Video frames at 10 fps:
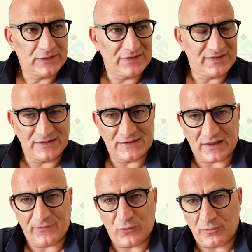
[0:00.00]
si è
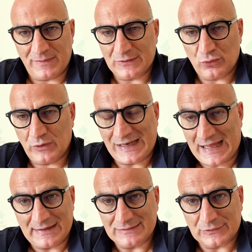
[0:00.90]
trasformato in
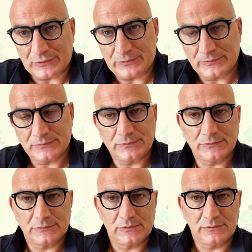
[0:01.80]
altro,
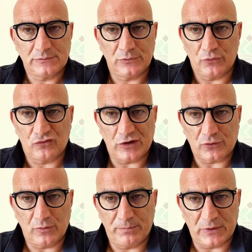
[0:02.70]
non
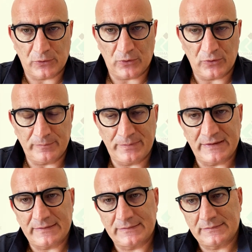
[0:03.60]
certo per
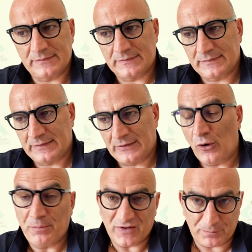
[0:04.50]
colpa
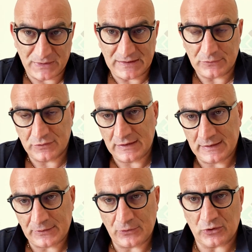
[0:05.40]
o per spirito
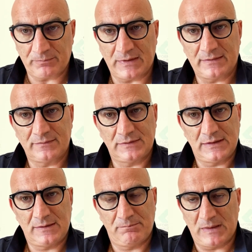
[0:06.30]
della norma,
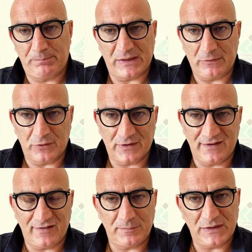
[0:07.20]
ma per gli
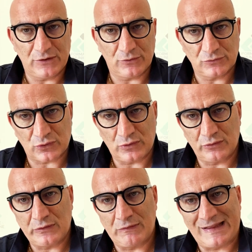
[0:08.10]
organismi di
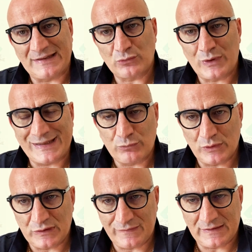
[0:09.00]
controllo da un lato e
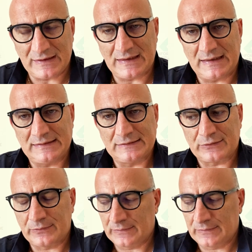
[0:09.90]
attuativi dall'altro.